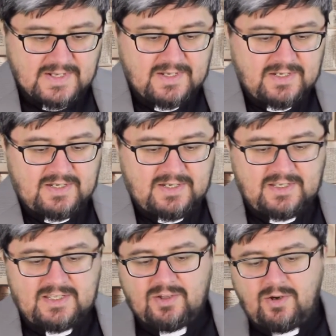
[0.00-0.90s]
э,
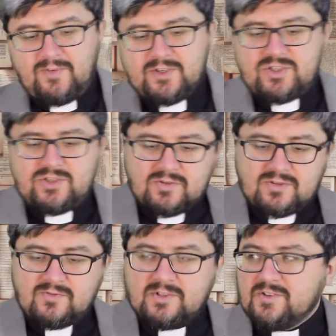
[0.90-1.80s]
но вы
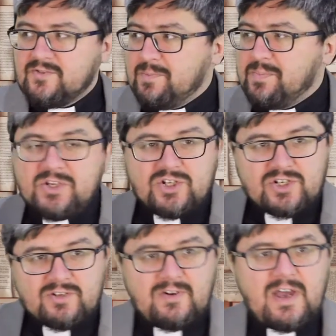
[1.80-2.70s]
чувствуете, вы
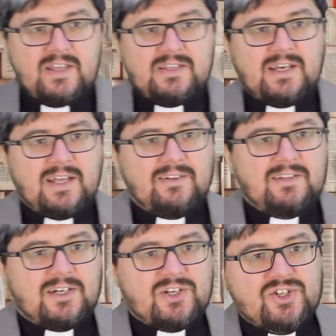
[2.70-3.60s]
переживаете
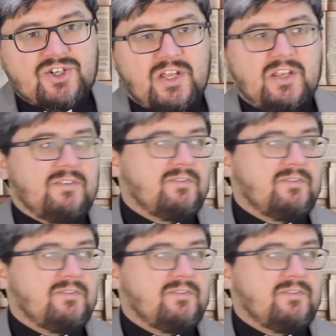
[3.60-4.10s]
отторжение.